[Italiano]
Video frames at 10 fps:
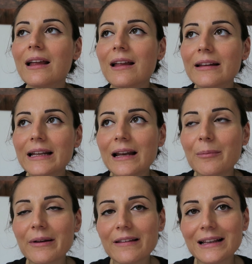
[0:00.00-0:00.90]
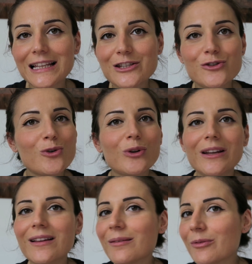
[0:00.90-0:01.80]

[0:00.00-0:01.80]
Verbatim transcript: eh, nella presentazione,